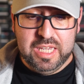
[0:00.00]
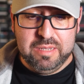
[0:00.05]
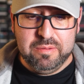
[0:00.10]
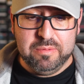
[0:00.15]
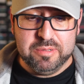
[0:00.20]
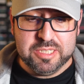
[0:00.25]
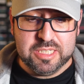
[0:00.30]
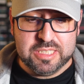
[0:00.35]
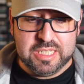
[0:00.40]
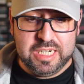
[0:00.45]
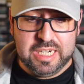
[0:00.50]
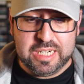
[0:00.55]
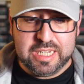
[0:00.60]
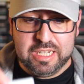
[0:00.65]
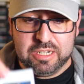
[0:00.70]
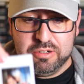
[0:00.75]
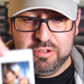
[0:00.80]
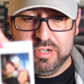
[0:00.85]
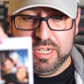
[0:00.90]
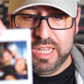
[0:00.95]
Y vamos a tener
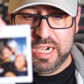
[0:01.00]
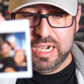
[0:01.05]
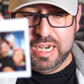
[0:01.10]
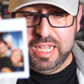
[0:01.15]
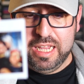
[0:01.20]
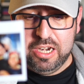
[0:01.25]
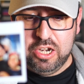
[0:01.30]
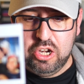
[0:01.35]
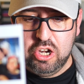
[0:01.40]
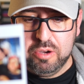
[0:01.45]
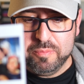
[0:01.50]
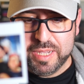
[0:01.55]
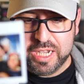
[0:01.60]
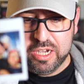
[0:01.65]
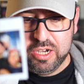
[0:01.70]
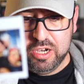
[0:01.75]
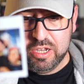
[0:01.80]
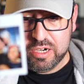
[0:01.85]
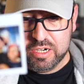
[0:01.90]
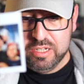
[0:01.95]
que cogerla lo
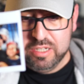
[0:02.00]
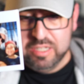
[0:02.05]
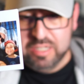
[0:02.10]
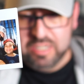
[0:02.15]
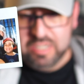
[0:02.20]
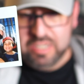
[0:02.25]
mejor.